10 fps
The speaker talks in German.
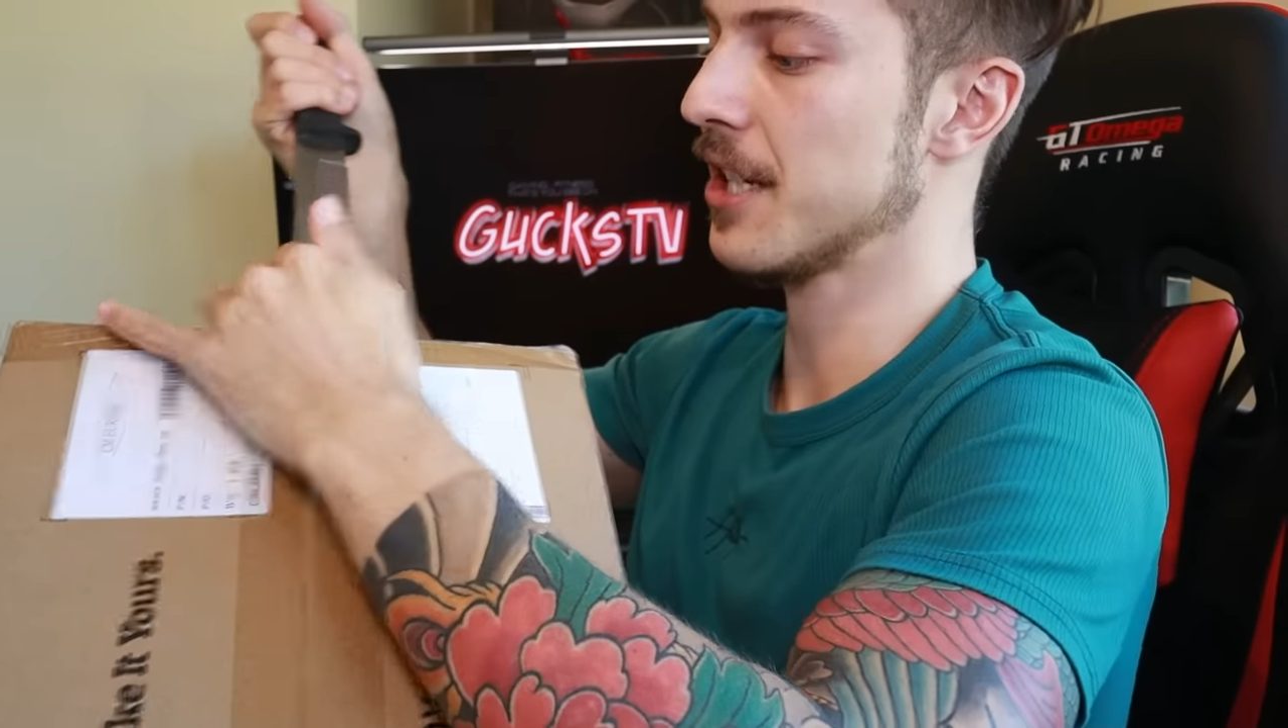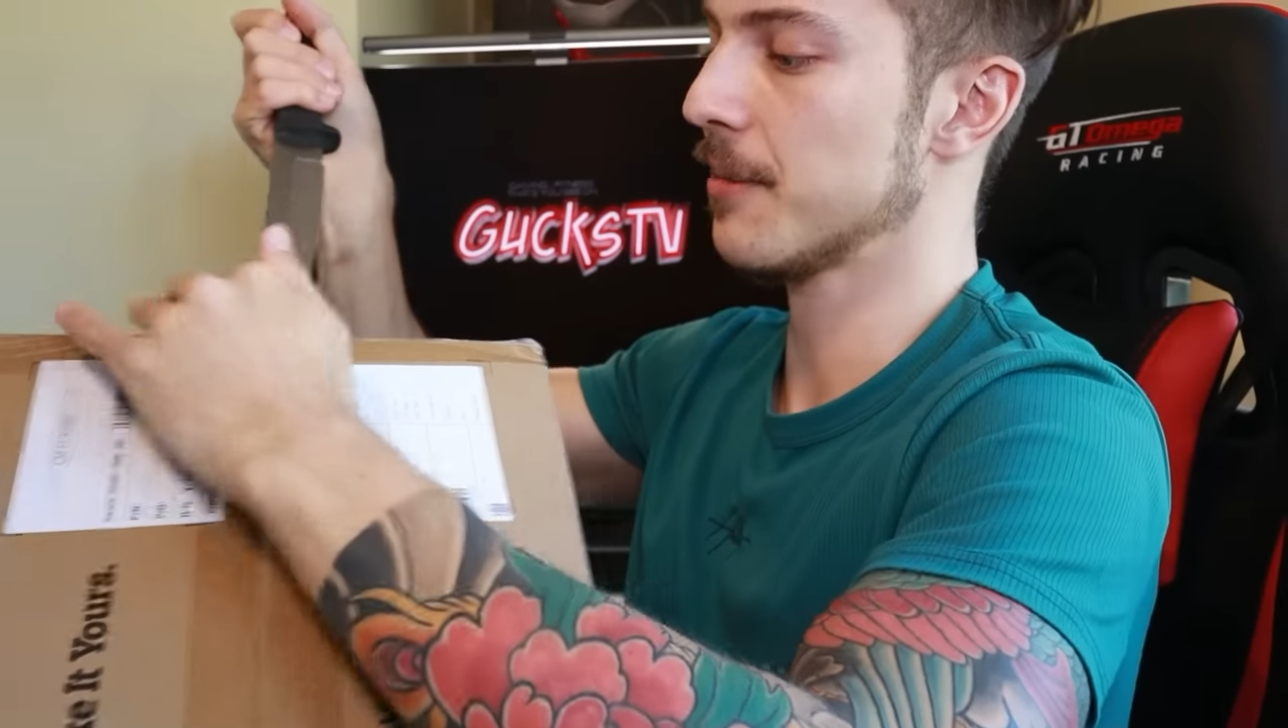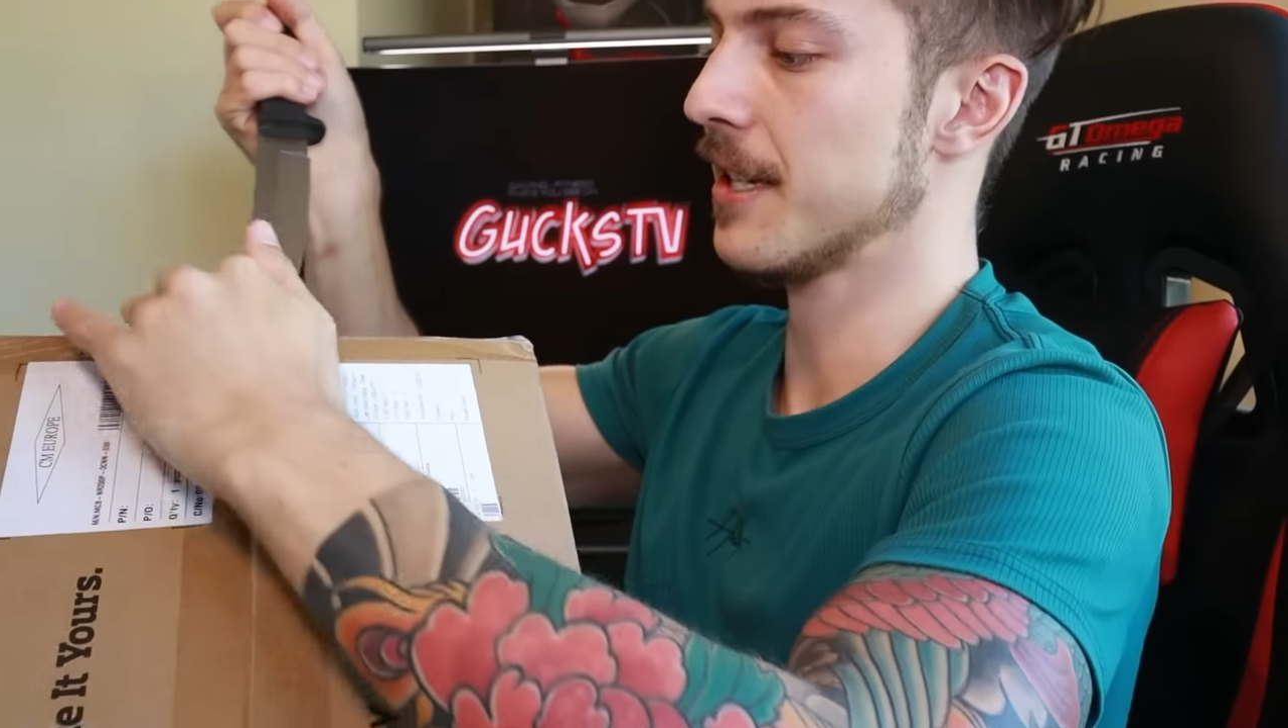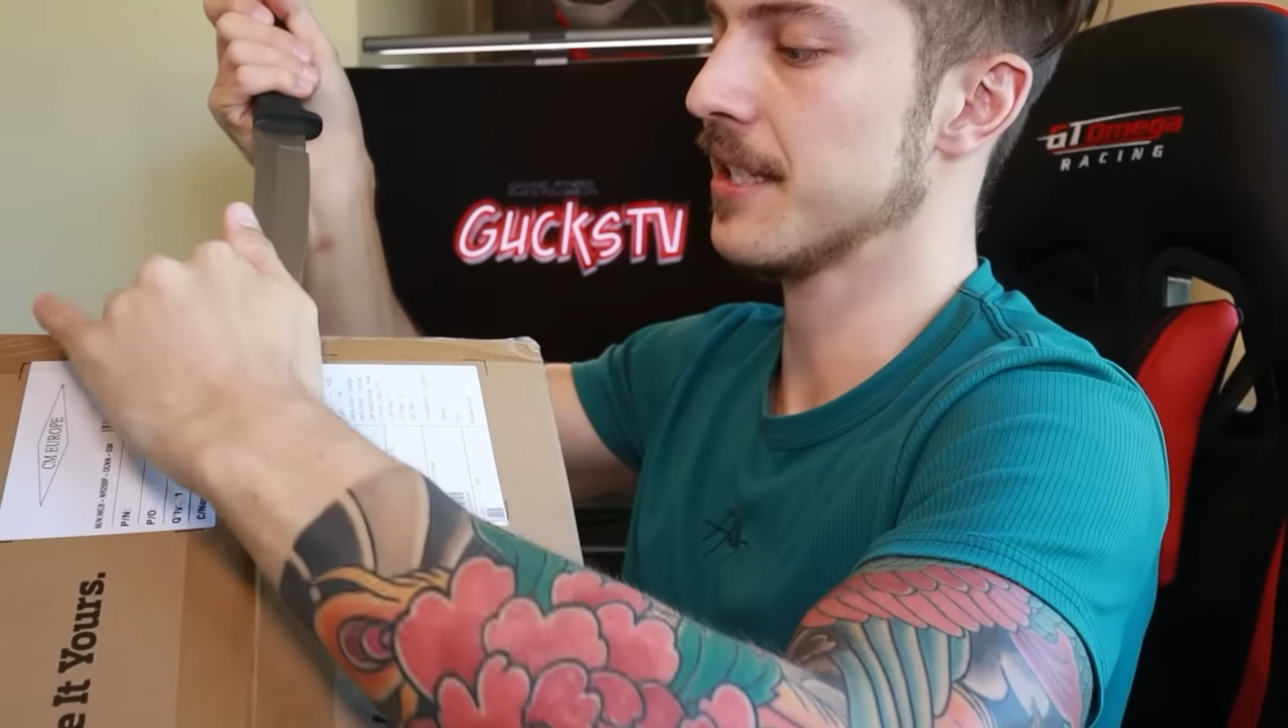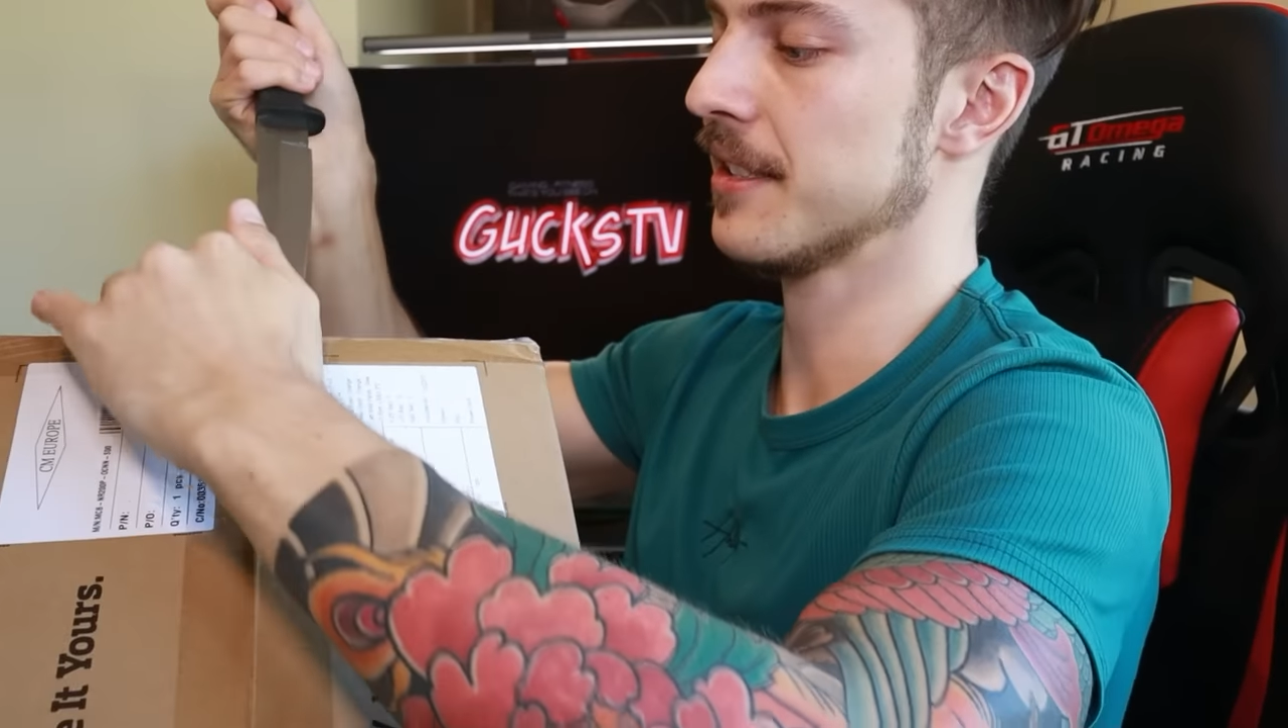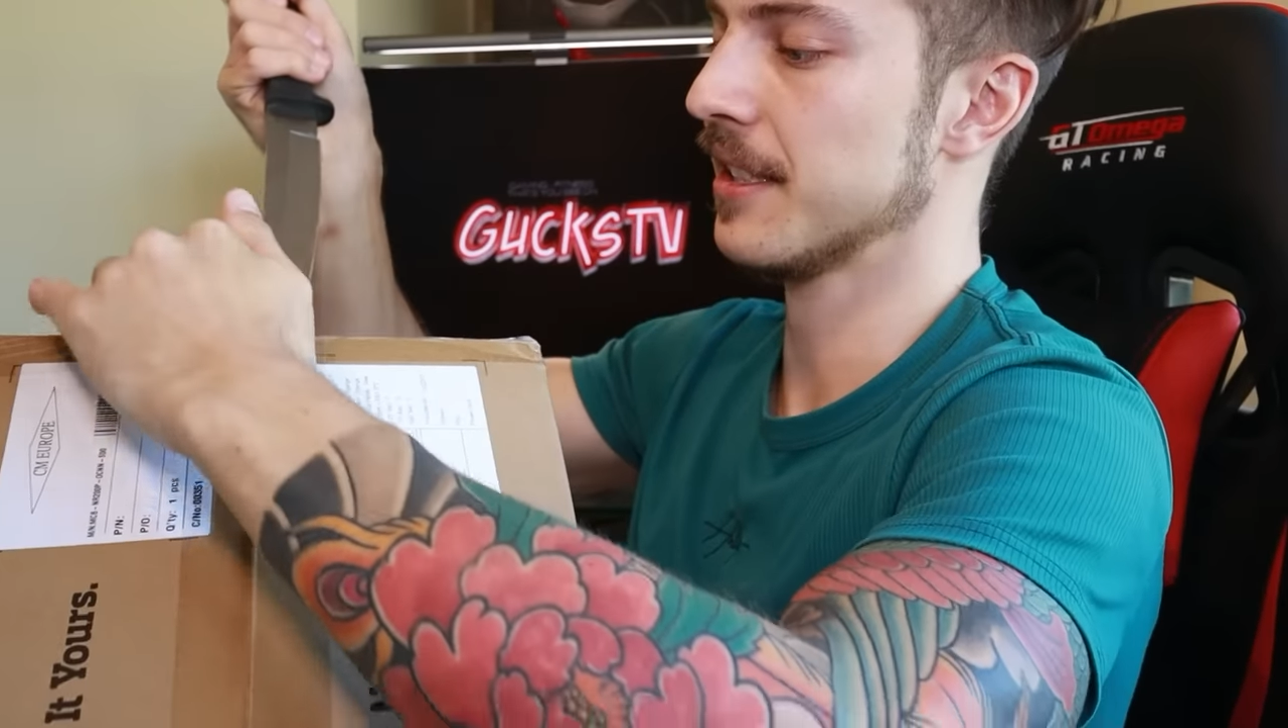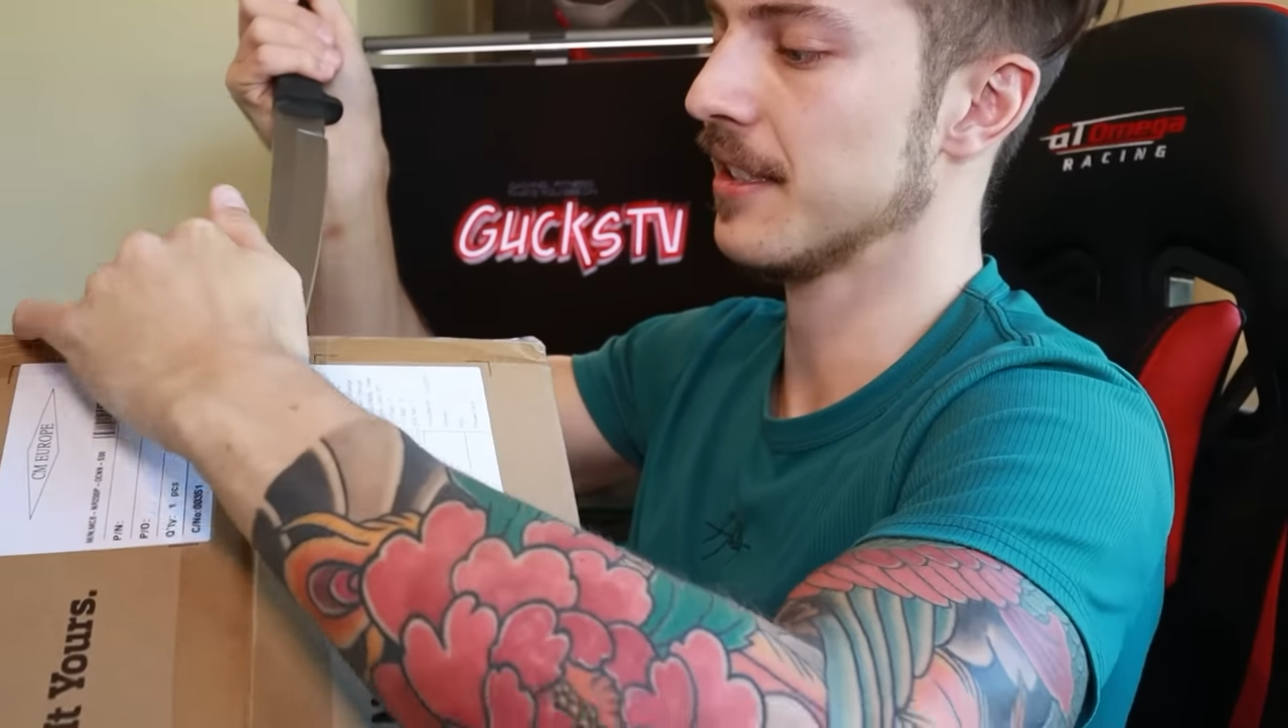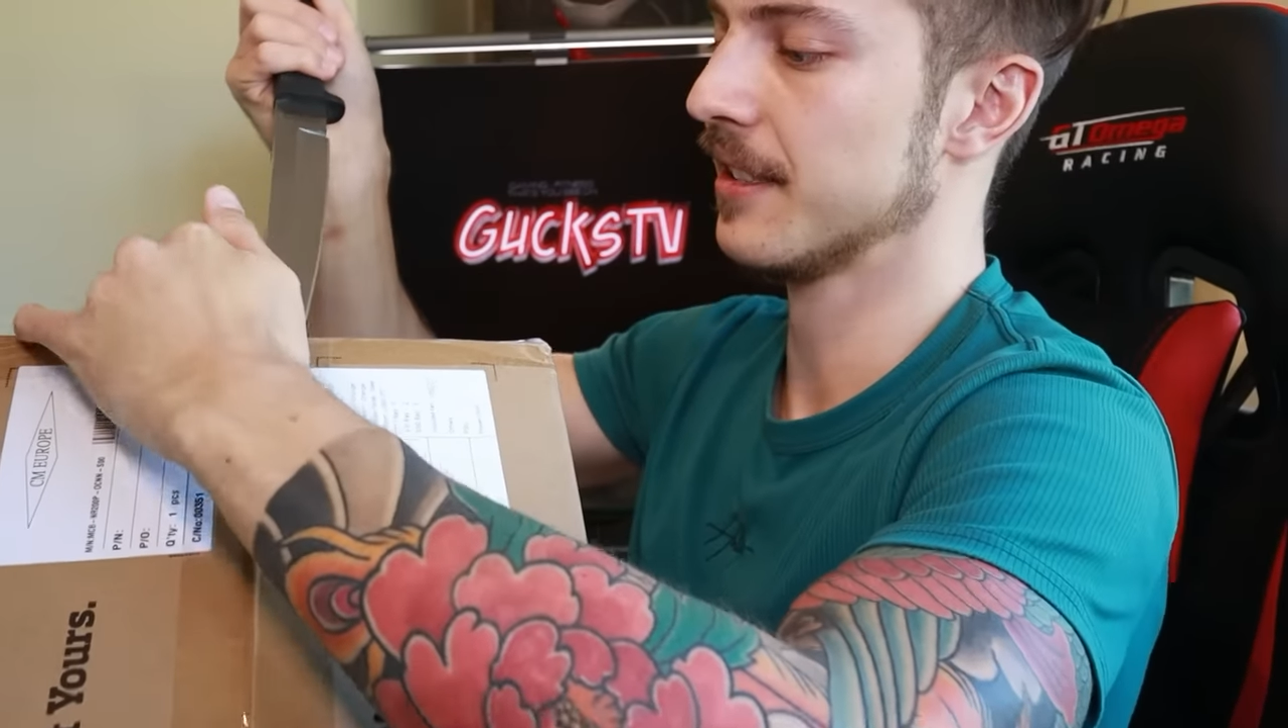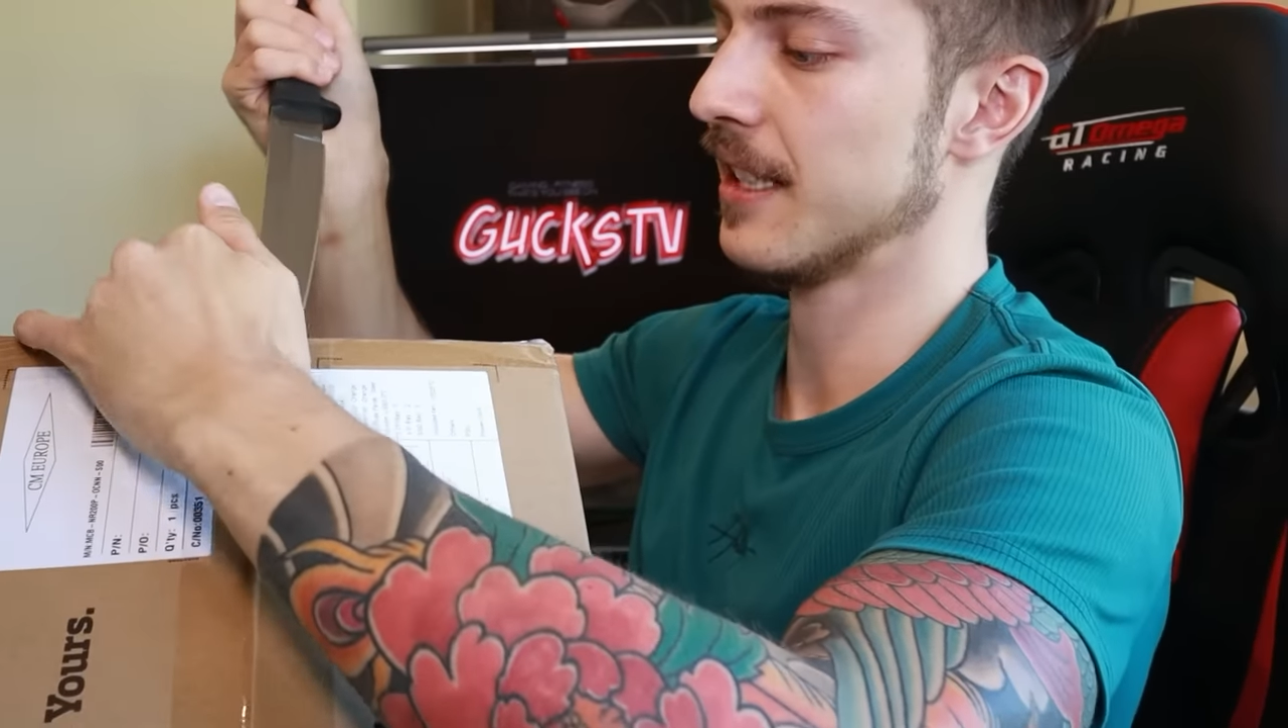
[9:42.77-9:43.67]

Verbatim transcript: entsprechend,